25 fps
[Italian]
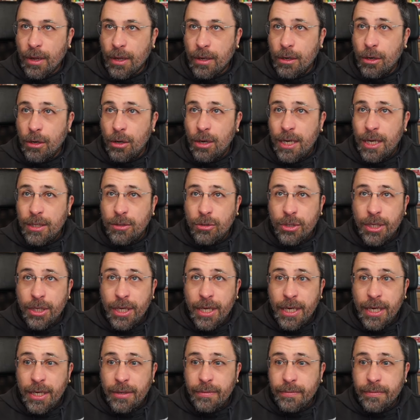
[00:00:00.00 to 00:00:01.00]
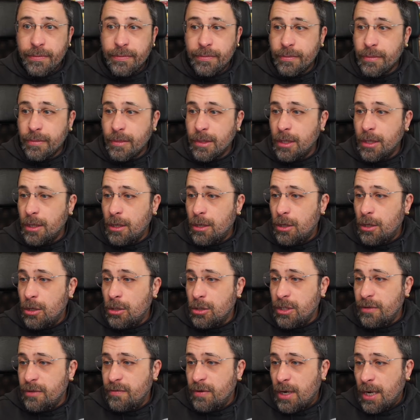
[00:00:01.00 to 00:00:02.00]
L'ho letto ieri, L'ho
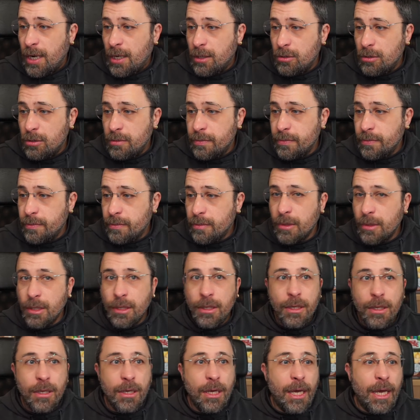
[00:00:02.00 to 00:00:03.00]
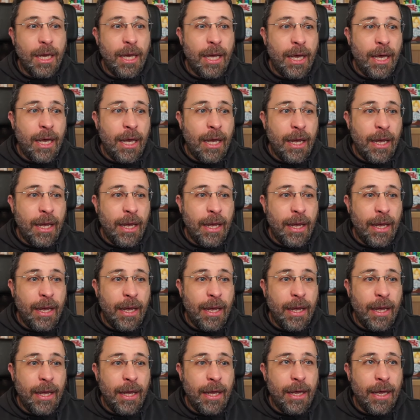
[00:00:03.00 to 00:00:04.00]
divorato.
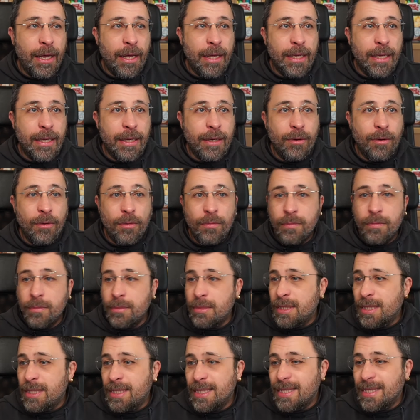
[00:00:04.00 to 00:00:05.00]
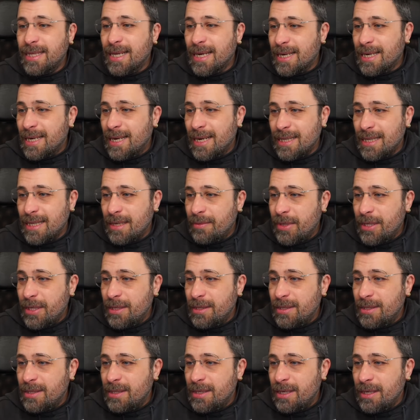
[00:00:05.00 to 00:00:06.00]
È
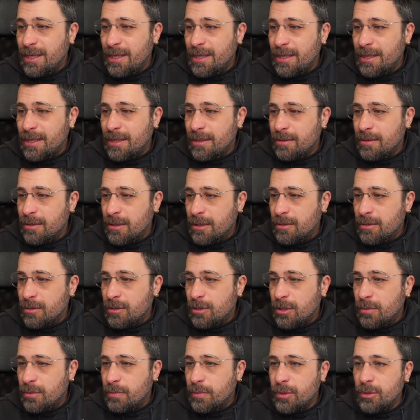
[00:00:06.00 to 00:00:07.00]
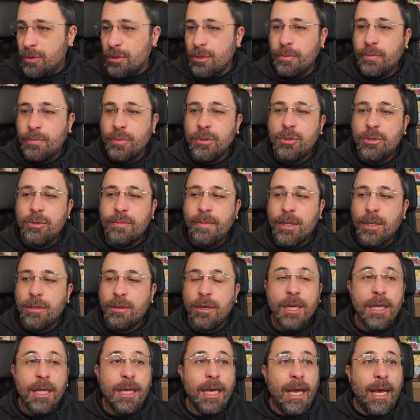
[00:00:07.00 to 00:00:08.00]
dannatamente... no, troppo, troppo zoomato.
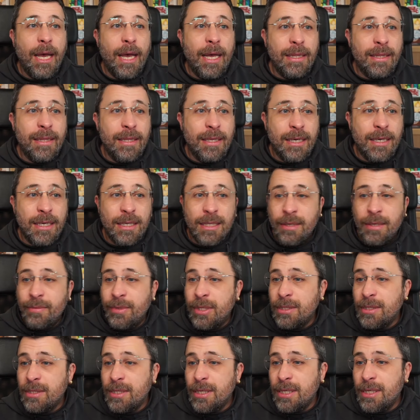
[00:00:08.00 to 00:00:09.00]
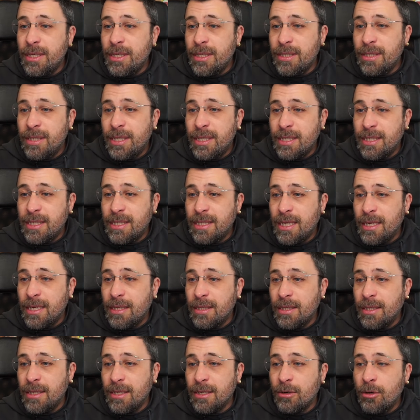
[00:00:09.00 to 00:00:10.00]
È dannatamente
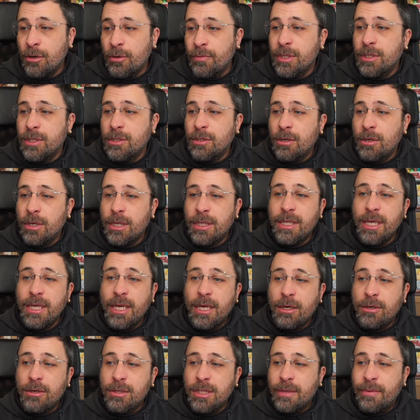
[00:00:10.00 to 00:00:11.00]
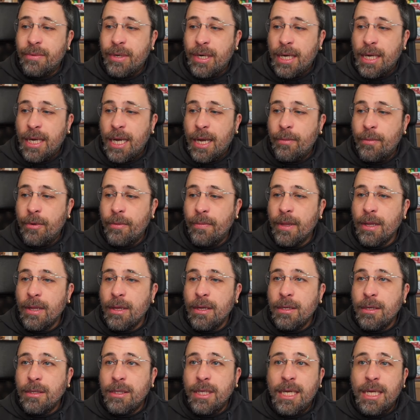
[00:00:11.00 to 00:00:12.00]
interessante come storia. Di che cosa parliamo?
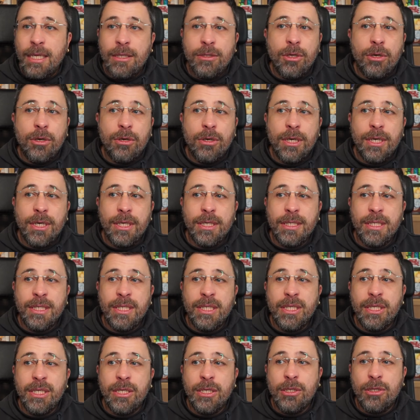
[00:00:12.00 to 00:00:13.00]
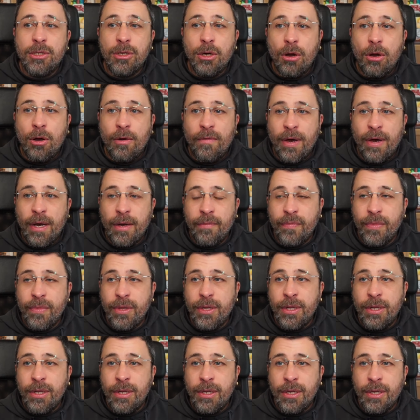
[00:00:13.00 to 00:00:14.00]
Dylan Dog si ritrova
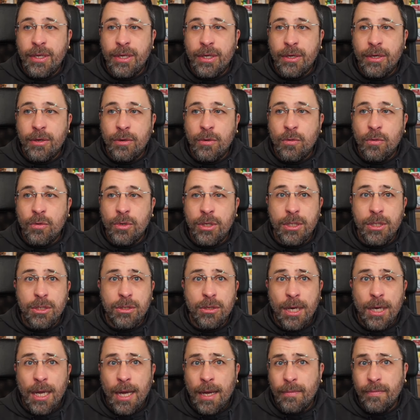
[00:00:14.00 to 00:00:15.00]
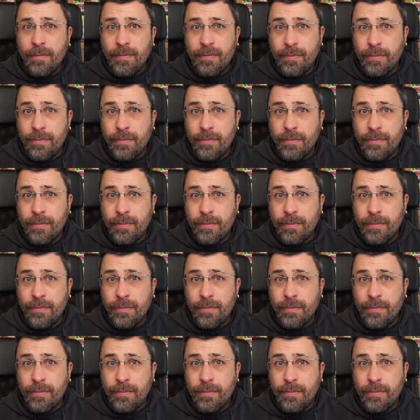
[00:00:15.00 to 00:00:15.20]
in un'isola